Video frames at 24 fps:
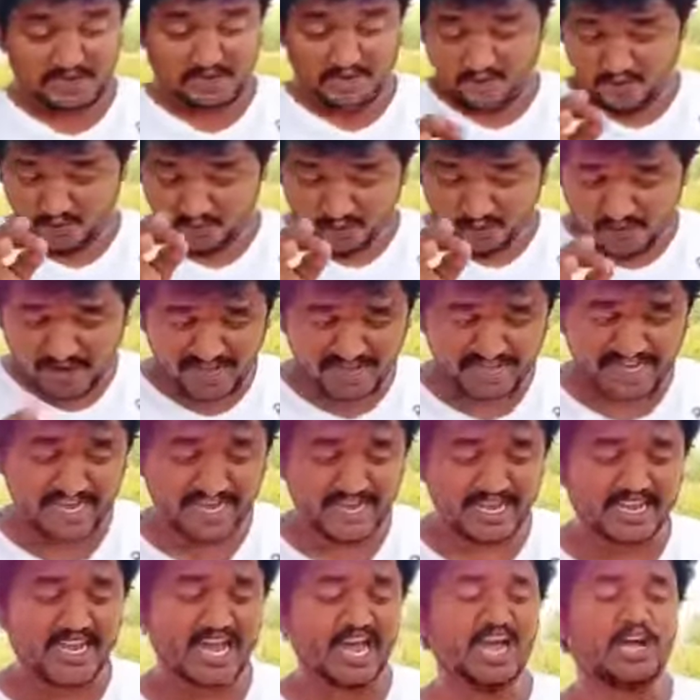
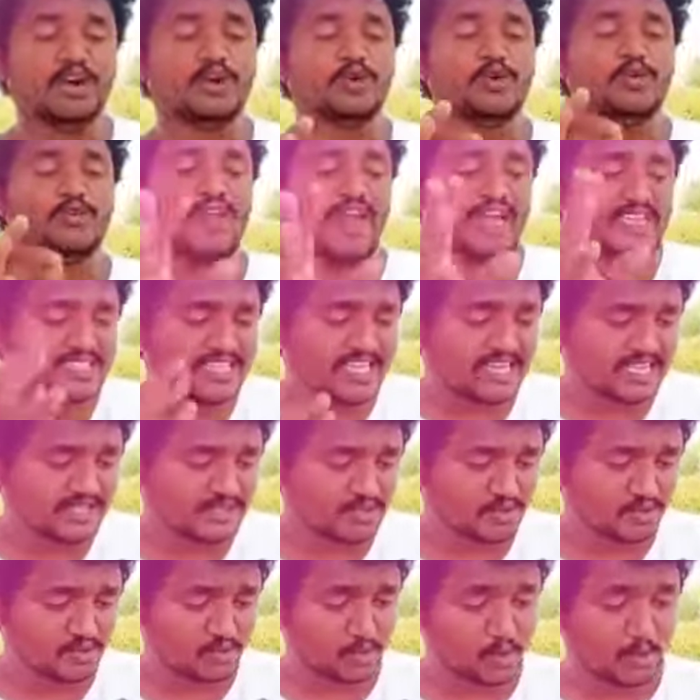నువ్వెక్కిన కారు వేసిన
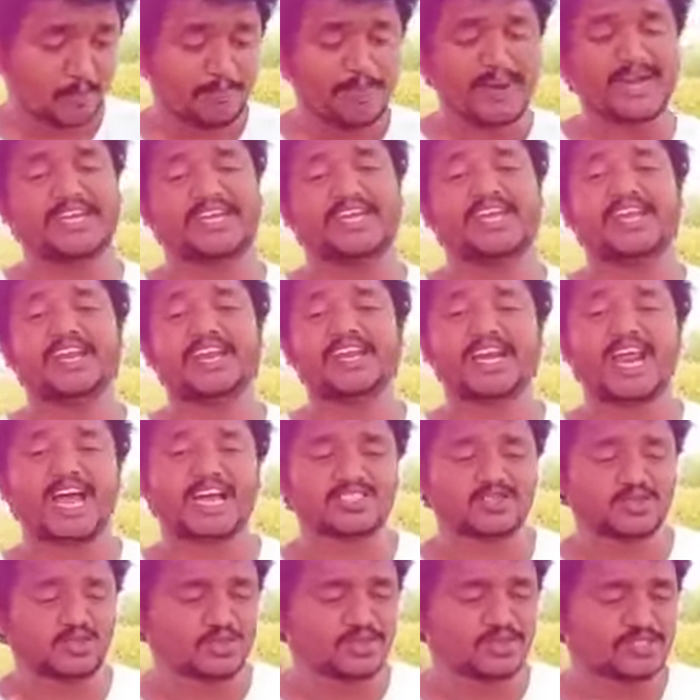సూటు పెట్టిన
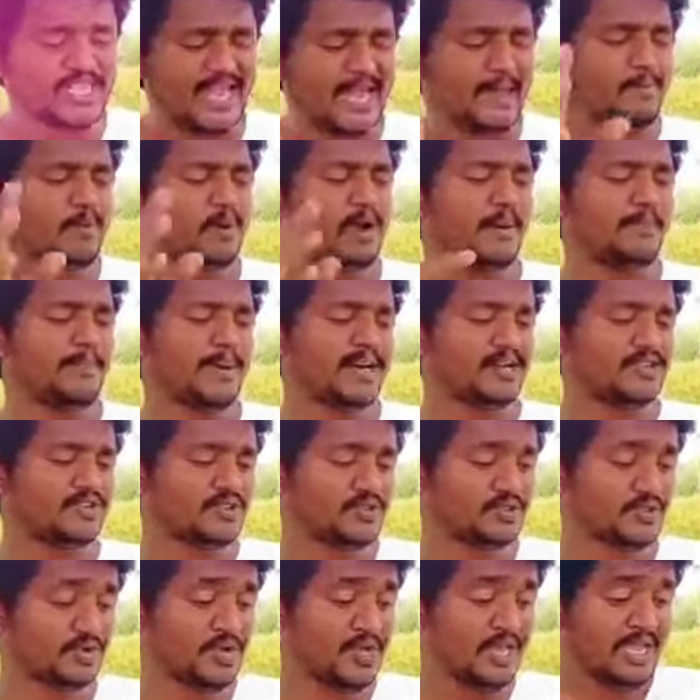గ్లాసు జేబుల
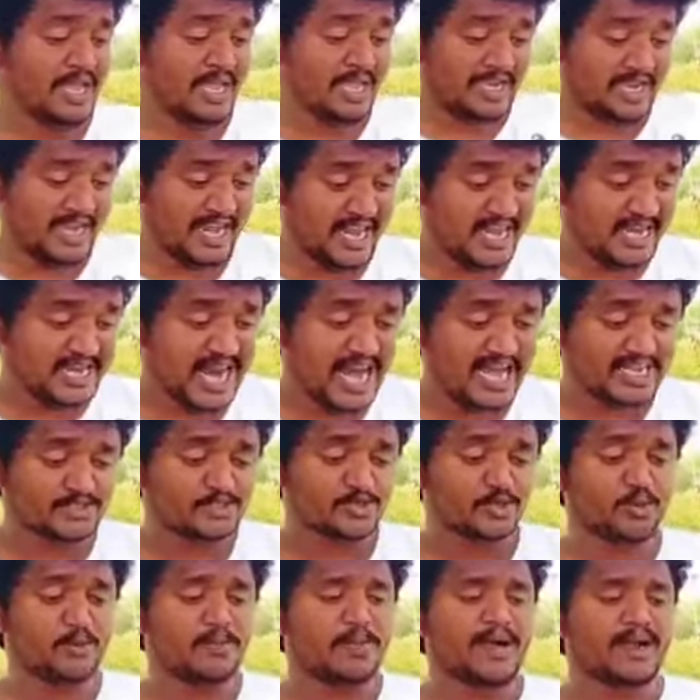పరుసు నీ
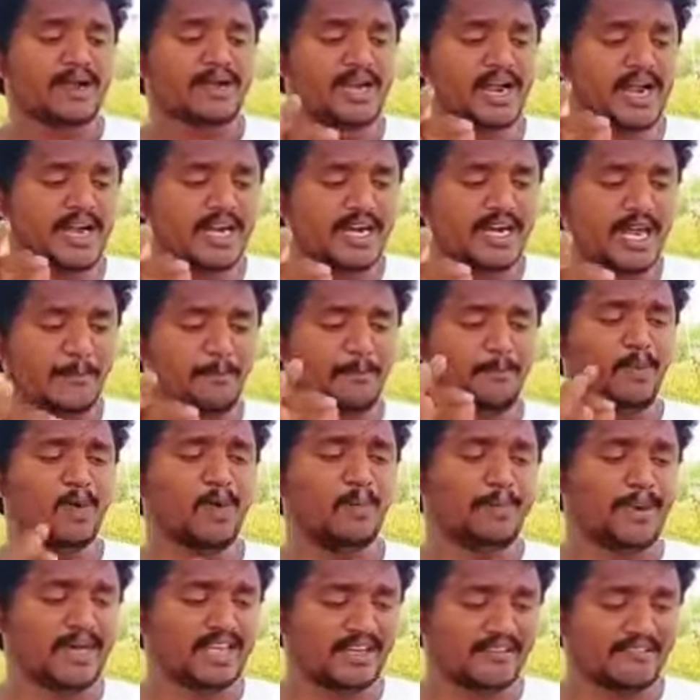క్లాసు బంగ్లా డబ్బు
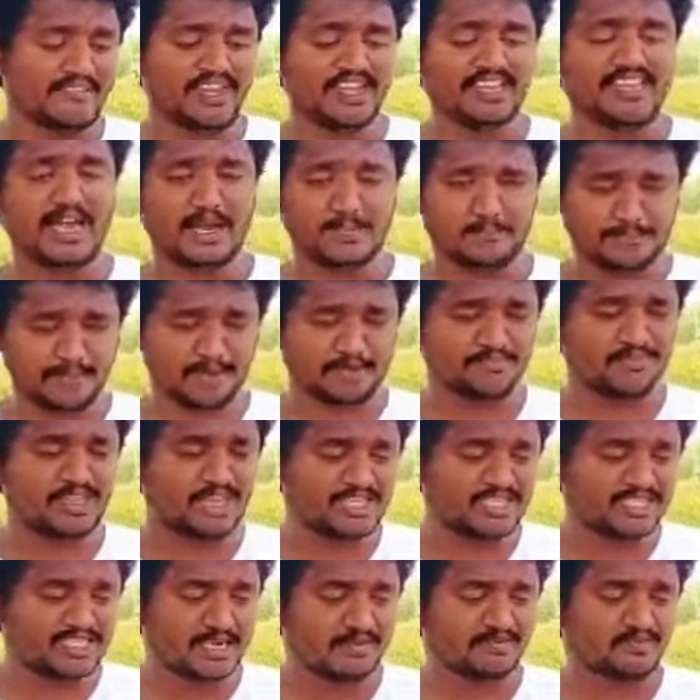పదవి దర్పం
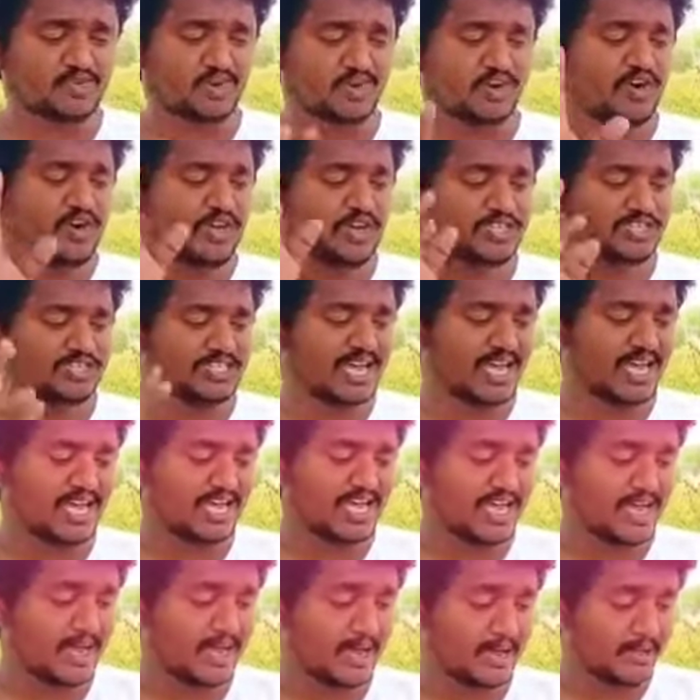దర్జం
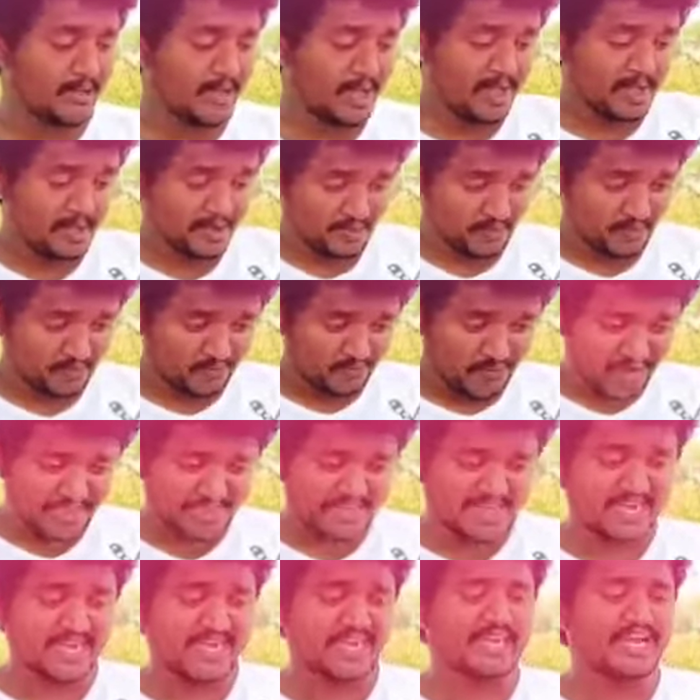తోడొస్తాయా
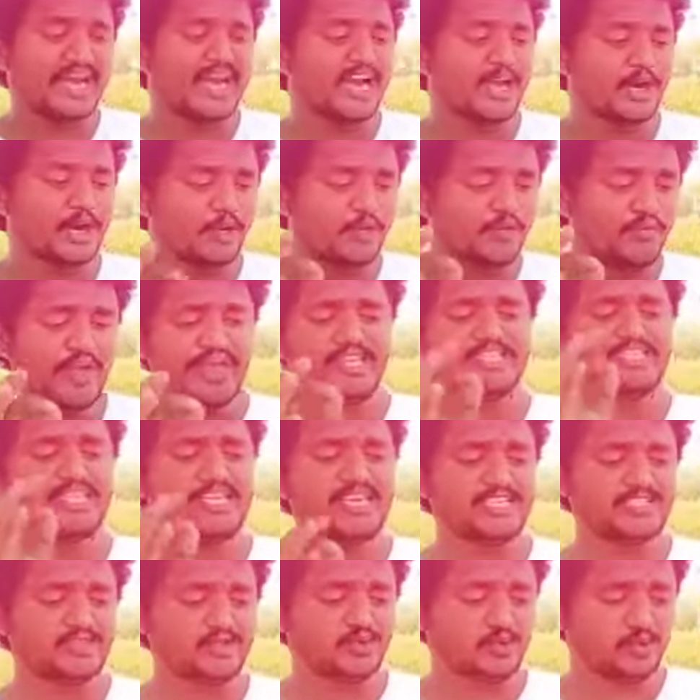నువ్వెక్కిన కారు
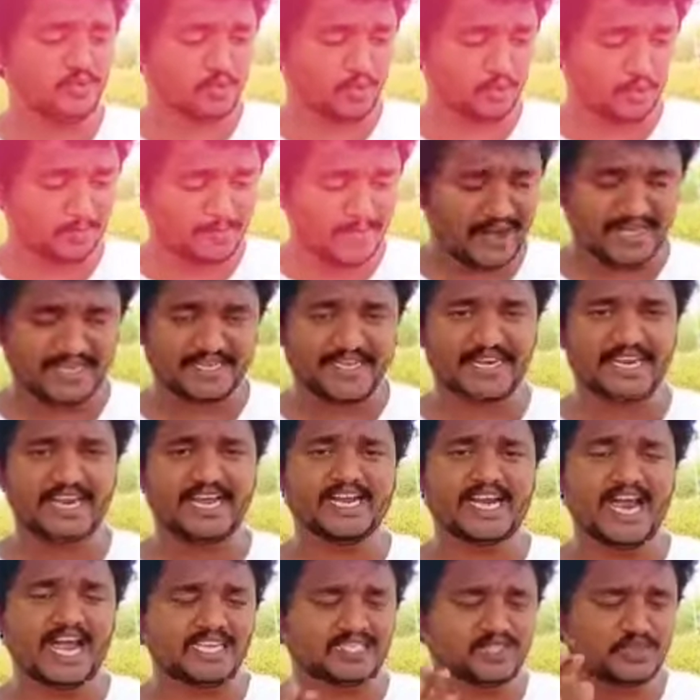వేసిన సూటు పెట్టిన
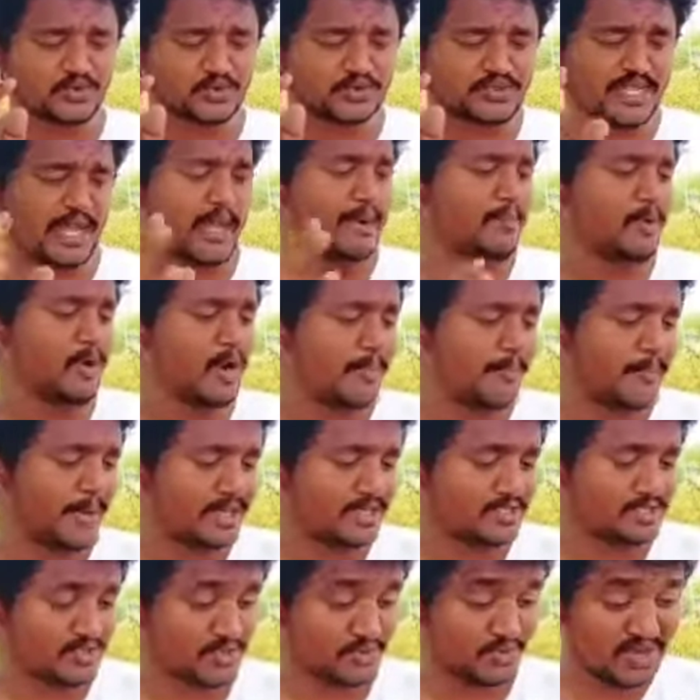గ్లాసు జేబుల
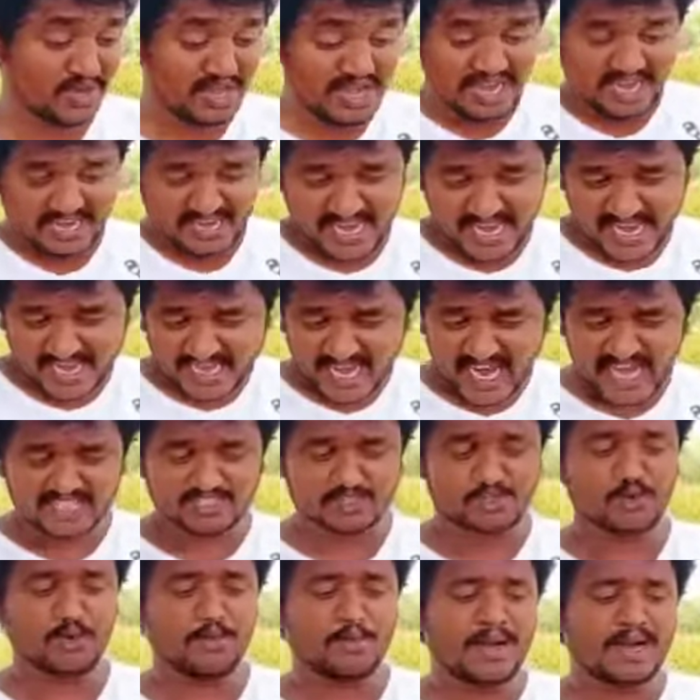పరుసు నీ
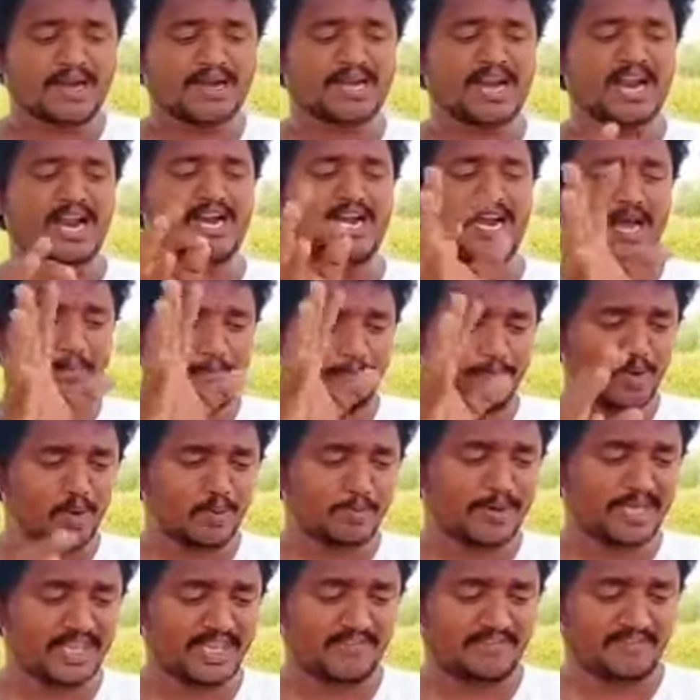క్లాసు బంగ్లా డబ్బు
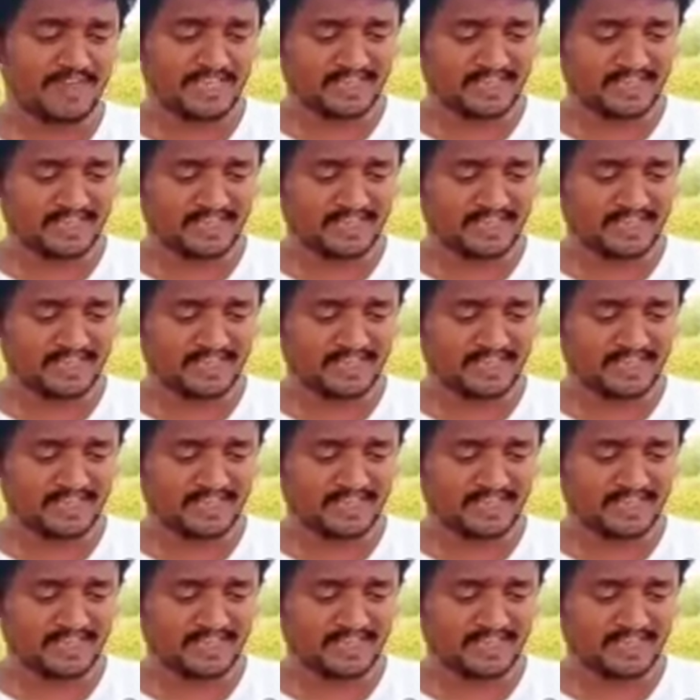పదవి